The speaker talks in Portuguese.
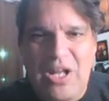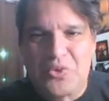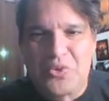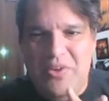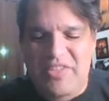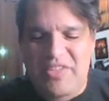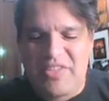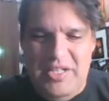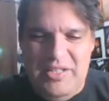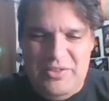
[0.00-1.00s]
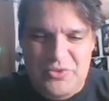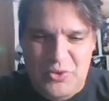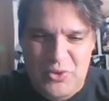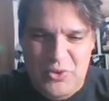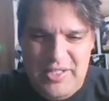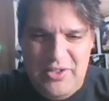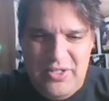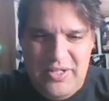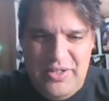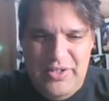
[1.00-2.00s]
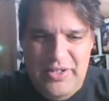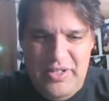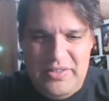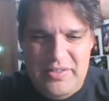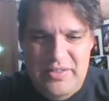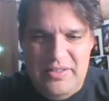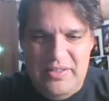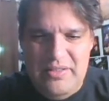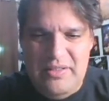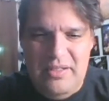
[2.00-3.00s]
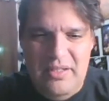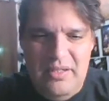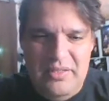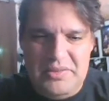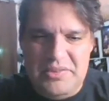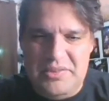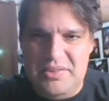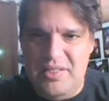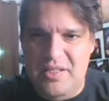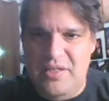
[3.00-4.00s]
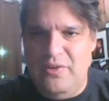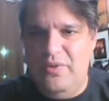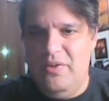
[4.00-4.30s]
do Aventureiros. Vou colocar aqui, ó. Kurt Russell.